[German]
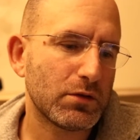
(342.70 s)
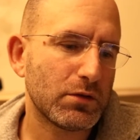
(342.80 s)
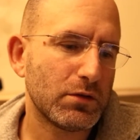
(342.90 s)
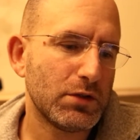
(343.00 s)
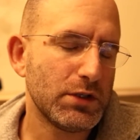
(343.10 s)

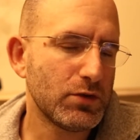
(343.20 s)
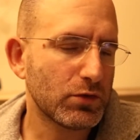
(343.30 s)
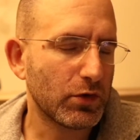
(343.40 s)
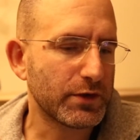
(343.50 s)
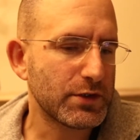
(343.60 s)
nicht nur
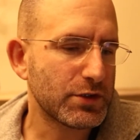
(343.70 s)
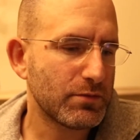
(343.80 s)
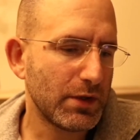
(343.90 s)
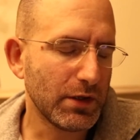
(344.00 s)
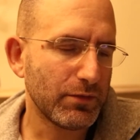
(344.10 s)
toxische
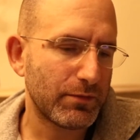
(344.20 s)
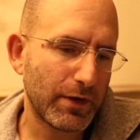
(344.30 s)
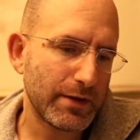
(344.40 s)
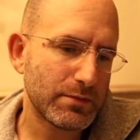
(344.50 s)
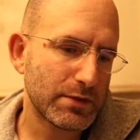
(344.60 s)

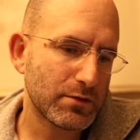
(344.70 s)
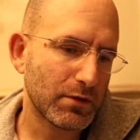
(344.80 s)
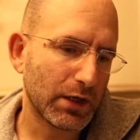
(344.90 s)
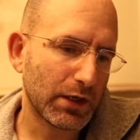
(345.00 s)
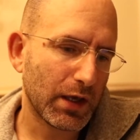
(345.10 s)
Metaframes zu
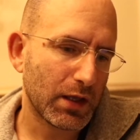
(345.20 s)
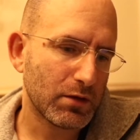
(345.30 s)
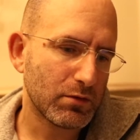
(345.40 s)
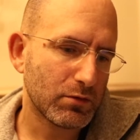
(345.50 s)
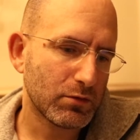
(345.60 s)

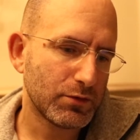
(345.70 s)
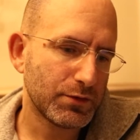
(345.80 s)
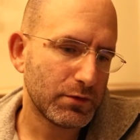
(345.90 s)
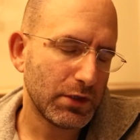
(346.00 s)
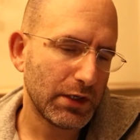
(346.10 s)
erkennen
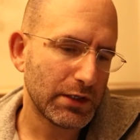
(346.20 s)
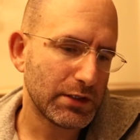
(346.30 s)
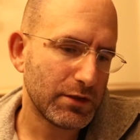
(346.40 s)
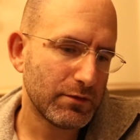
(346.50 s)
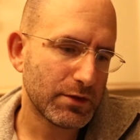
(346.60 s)
und
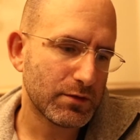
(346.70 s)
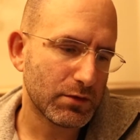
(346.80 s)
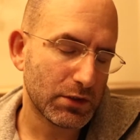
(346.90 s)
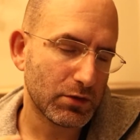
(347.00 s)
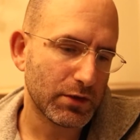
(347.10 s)
negatives
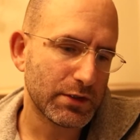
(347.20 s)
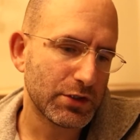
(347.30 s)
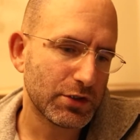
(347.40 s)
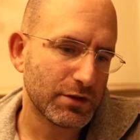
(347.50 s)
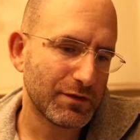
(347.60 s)
oder
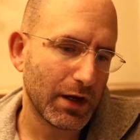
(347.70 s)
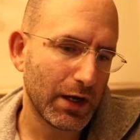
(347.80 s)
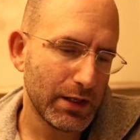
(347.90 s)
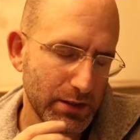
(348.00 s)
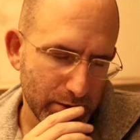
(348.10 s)
toxisches
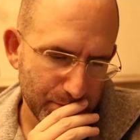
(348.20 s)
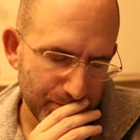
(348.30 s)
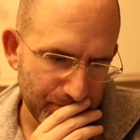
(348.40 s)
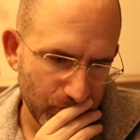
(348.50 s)
Verhalten,